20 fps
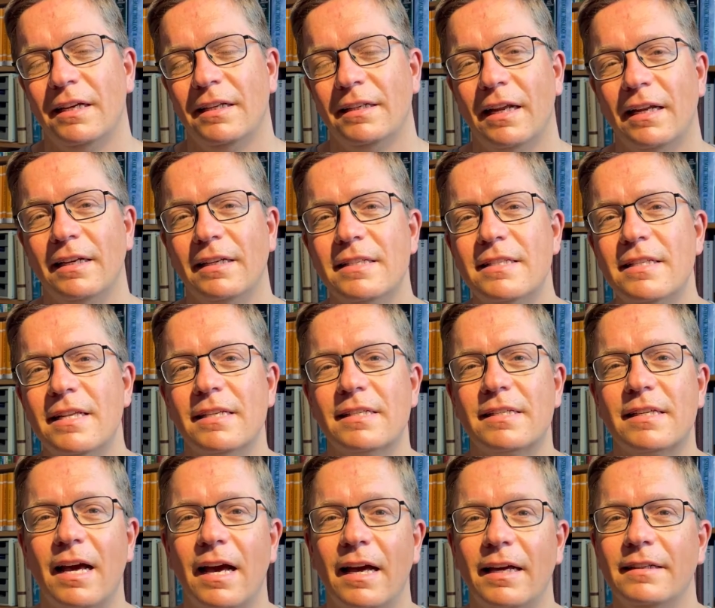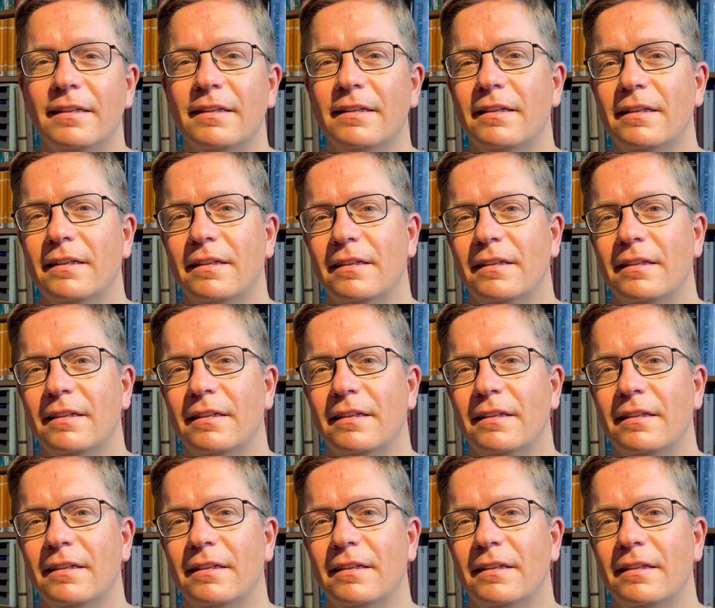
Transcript: dann ist das keine